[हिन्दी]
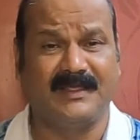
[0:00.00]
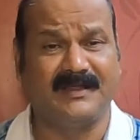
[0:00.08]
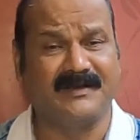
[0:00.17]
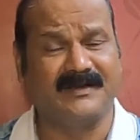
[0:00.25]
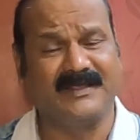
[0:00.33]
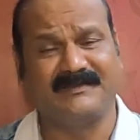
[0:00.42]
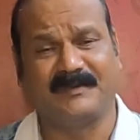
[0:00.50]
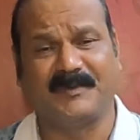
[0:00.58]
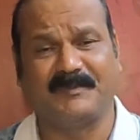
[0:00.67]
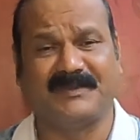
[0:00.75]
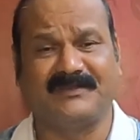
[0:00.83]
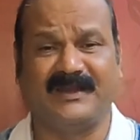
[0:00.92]
एक नए सफ़र
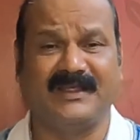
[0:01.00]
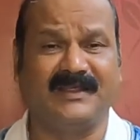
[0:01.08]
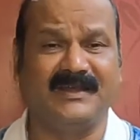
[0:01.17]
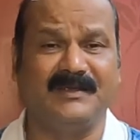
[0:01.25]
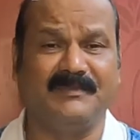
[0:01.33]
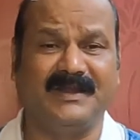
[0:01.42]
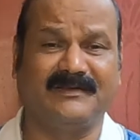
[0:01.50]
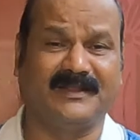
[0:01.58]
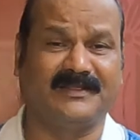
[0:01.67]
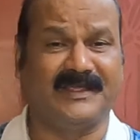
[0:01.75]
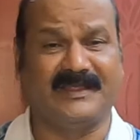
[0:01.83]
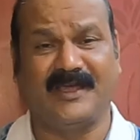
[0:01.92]
पर चलने के लिए मेरे
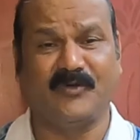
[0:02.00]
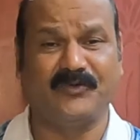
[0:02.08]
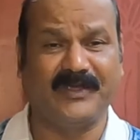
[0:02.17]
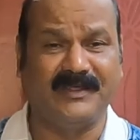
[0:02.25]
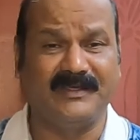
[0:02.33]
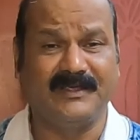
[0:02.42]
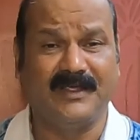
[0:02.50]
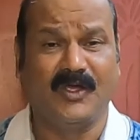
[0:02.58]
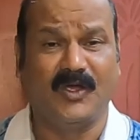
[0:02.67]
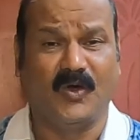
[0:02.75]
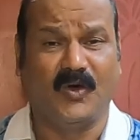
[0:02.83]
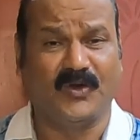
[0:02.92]
साथ तैयार हो जाइए
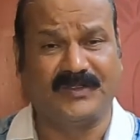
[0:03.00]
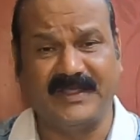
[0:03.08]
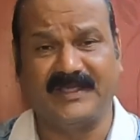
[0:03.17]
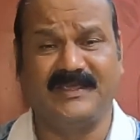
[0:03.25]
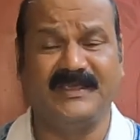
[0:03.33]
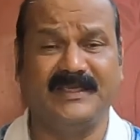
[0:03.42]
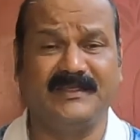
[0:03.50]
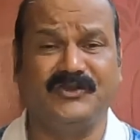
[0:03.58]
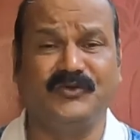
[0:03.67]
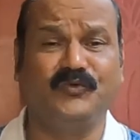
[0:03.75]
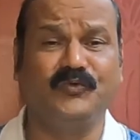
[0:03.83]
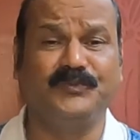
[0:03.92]
और देखिए
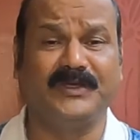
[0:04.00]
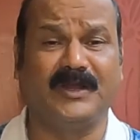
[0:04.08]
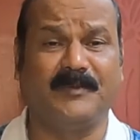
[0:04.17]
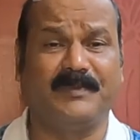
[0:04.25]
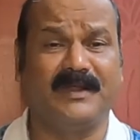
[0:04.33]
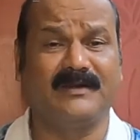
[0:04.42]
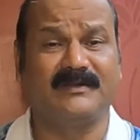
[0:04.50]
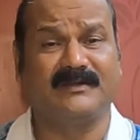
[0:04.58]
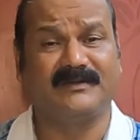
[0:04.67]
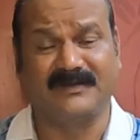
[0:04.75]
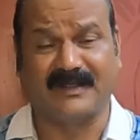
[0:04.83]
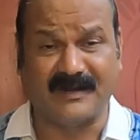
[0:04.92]
यूट्यूब चैनल पर
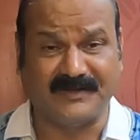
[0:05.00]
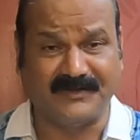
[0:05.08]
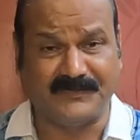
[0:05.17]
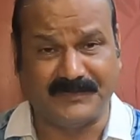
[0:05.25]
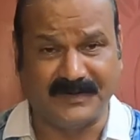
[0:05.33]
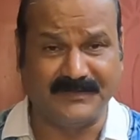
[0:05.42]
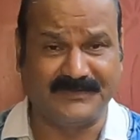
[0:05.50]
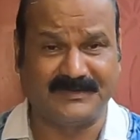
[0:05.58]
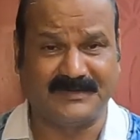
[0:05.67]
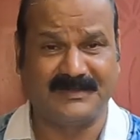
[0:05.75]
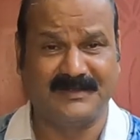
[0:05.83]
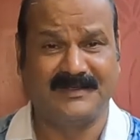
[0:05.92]
सरला जी
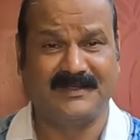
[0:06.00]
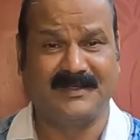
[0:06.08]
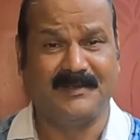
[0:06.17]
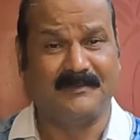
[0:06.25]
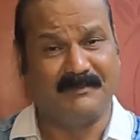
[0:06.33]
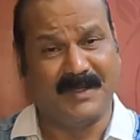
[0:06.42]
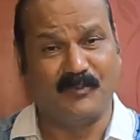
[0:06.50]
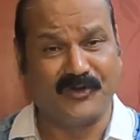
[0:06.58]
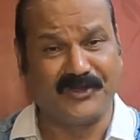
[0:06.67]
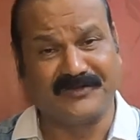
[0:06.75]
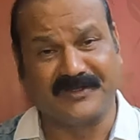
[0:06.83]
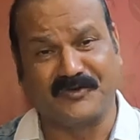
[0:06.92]
फिल्म मैं
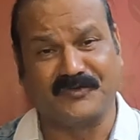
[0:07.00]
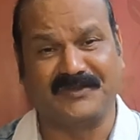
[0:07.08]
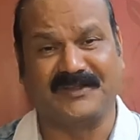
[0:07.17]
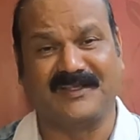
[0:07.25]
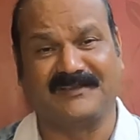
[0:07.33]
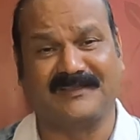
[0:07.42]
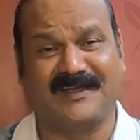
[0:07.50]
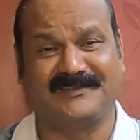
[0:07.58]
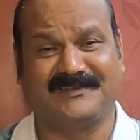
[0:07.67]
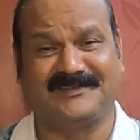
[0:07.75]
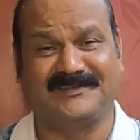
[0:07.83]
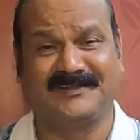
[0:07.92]
मुकेश अग्निहोत्री के साथ
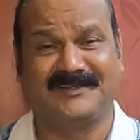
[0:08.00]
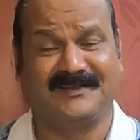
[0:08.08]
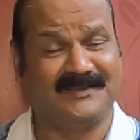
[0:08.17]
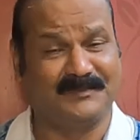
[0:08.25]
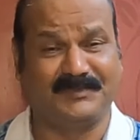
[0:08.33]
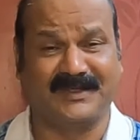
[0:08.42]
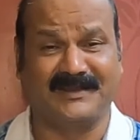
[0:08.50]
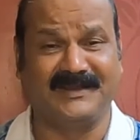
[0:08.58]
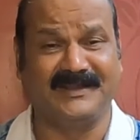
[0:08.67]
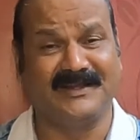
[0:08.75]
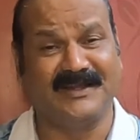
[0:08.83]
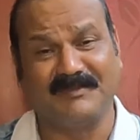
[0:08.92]
तब तक के
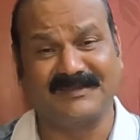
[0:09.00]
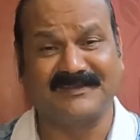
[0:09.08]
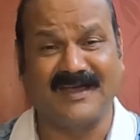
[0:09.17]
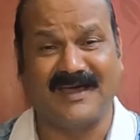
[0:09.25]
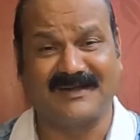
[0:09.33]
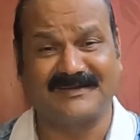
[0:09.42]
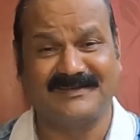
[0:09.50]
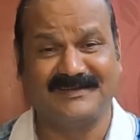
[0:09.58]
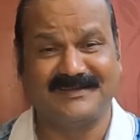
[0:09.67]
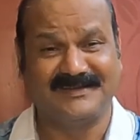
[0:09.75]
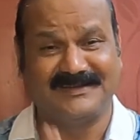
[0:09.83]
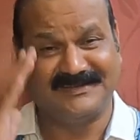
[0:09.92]
लिए नमस्कार
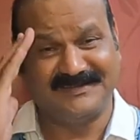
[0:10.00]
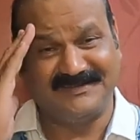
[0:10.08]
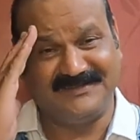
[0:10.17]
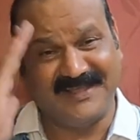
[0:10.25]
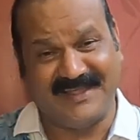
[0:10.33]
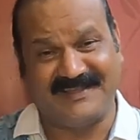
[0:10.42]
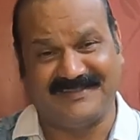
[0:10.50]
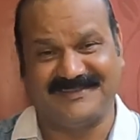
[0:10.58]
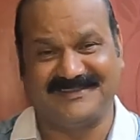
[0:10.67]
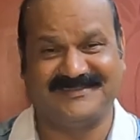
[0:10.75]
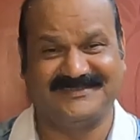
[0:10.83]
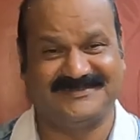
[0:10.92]
जय हिंद